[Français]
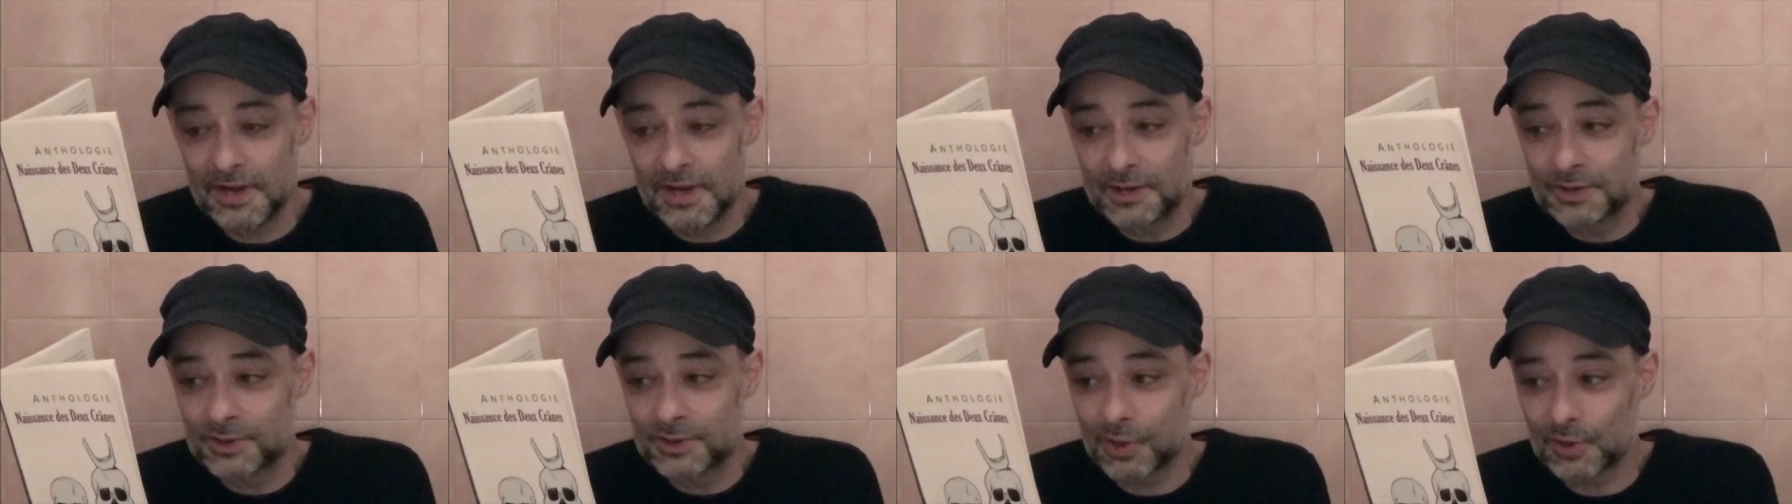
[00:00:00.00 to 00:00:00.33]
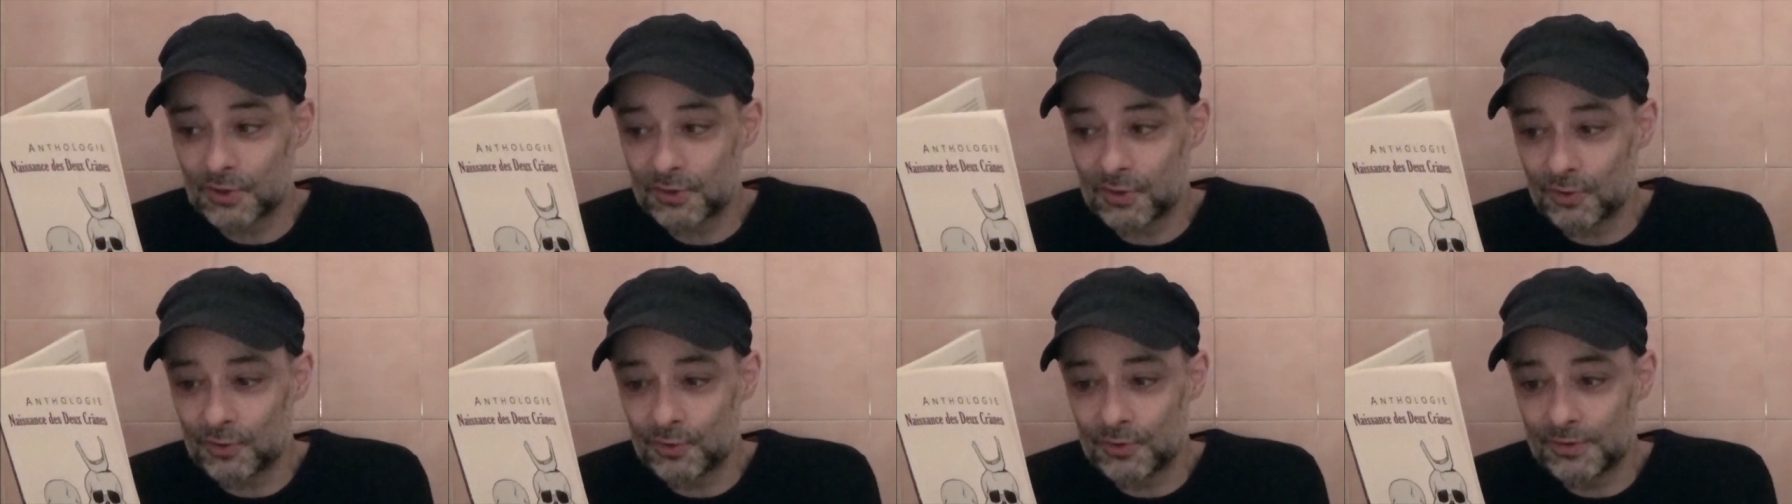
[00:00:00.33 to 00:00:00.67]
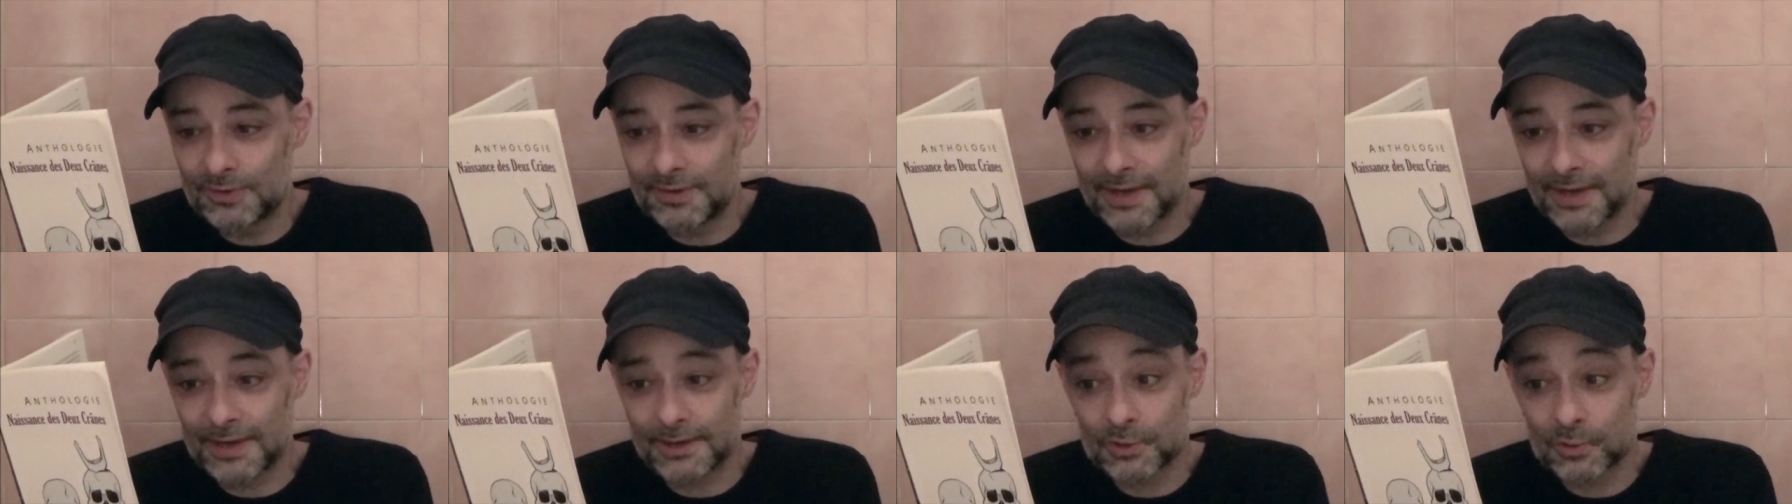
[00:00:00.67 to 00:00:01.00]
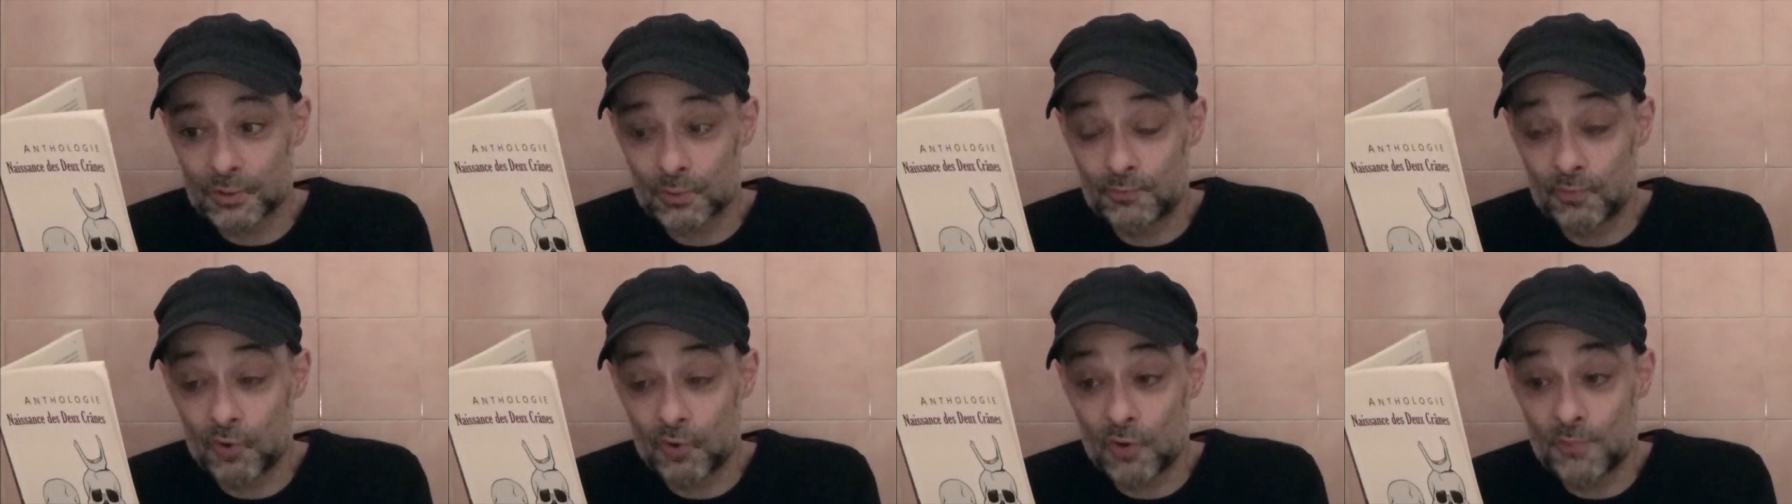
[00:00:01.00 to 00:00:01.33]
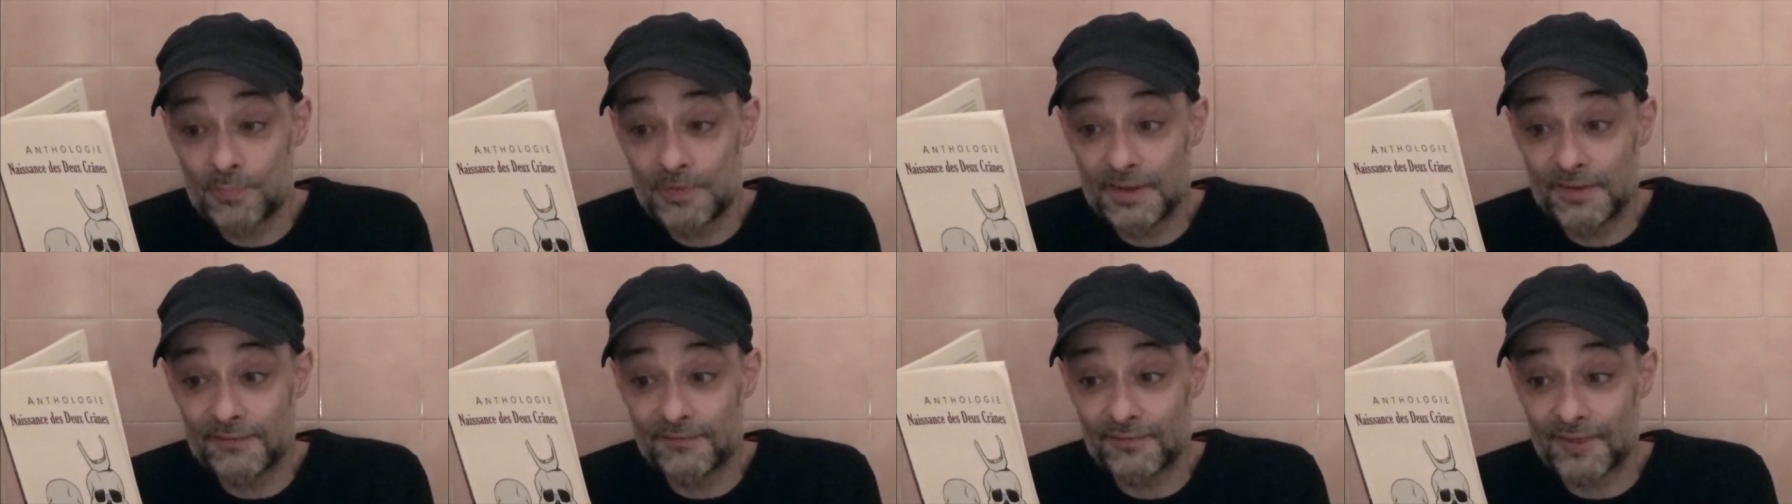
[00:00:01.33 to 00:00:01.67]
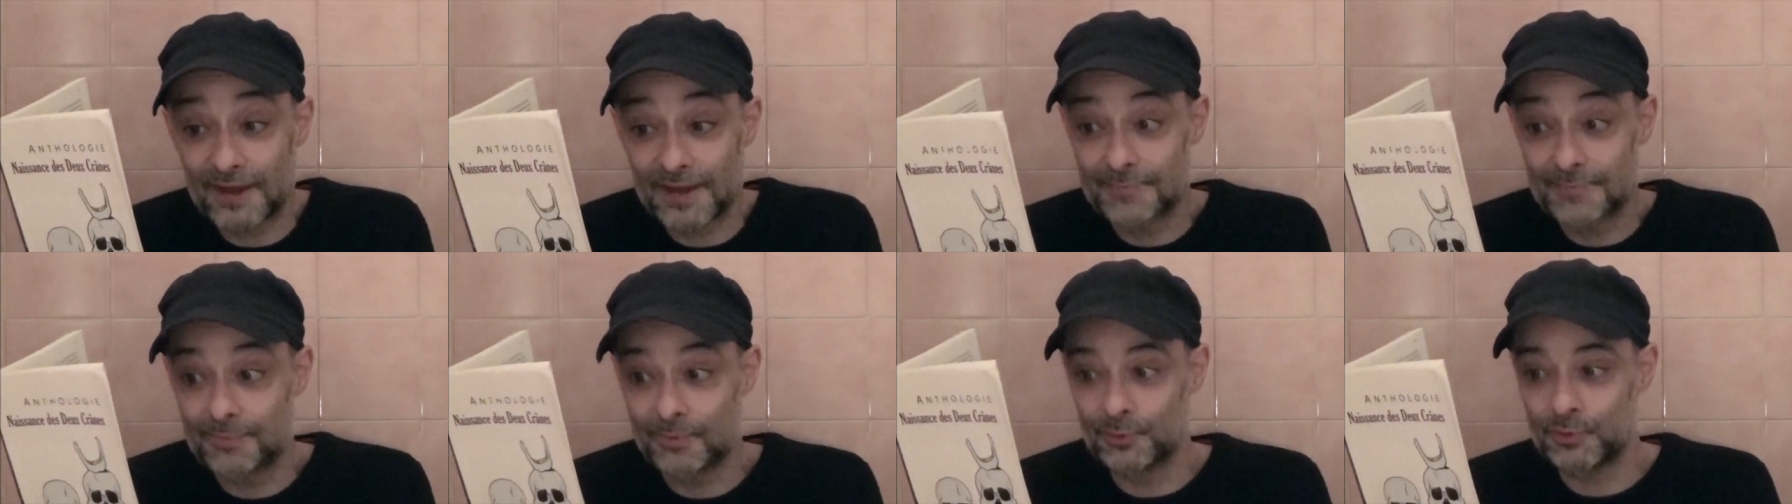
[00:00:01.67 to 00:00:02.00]
sortant de terre son premier
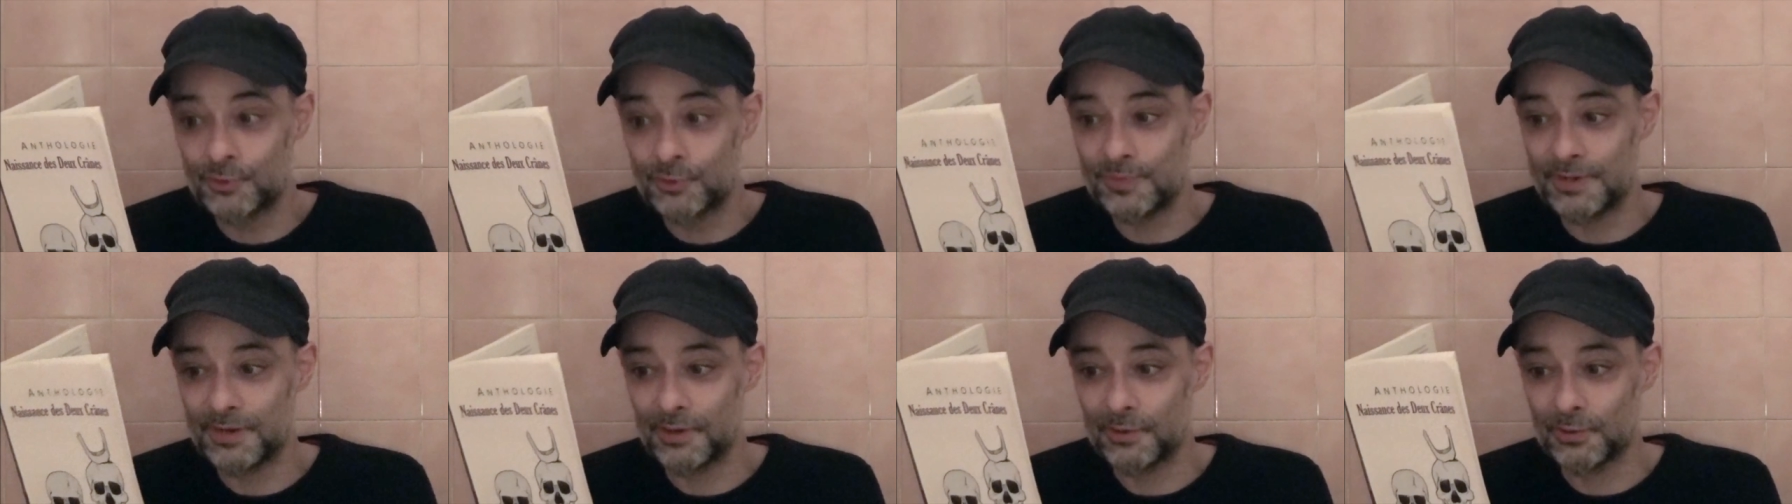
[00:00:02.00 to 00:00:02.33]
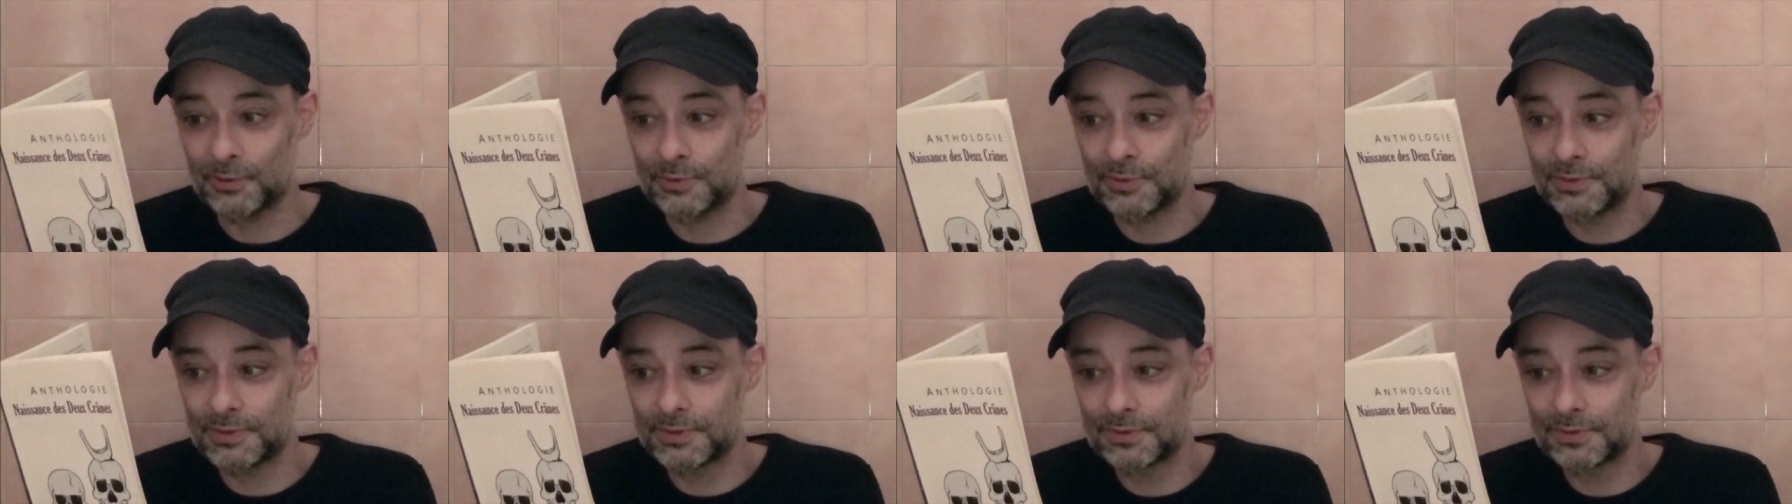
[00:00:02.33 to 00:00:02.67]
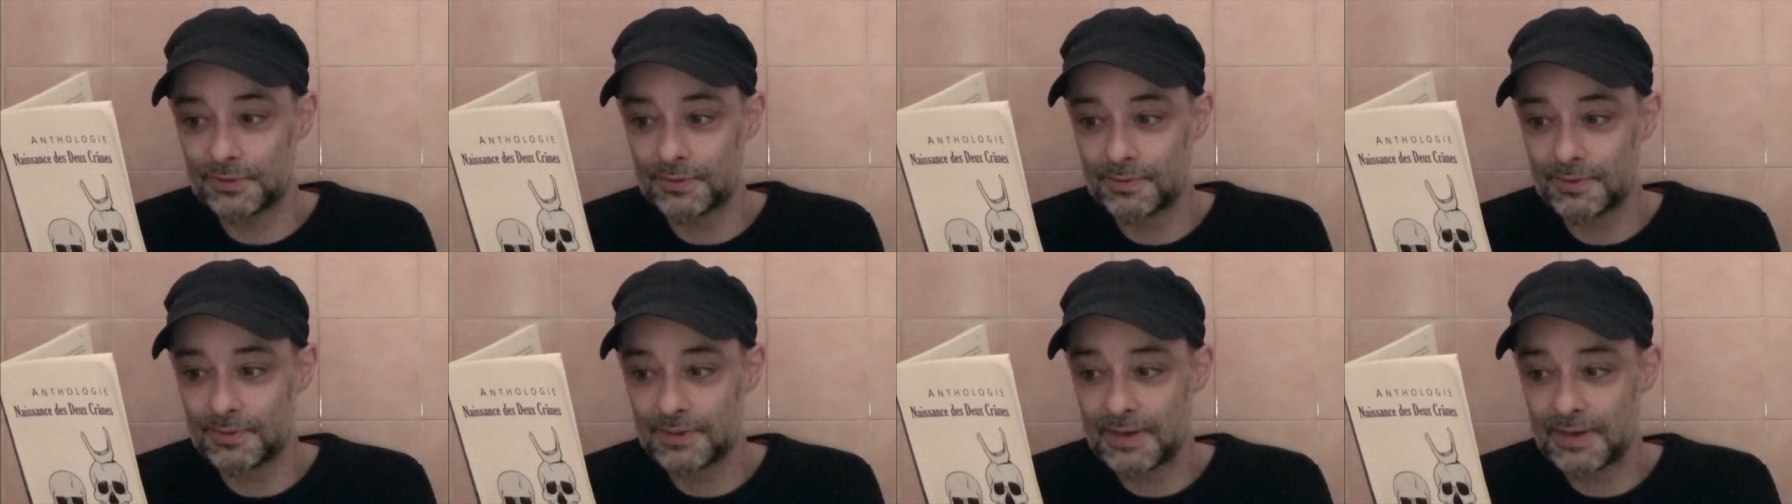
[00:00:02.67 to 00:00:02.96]
fragment d'humérus.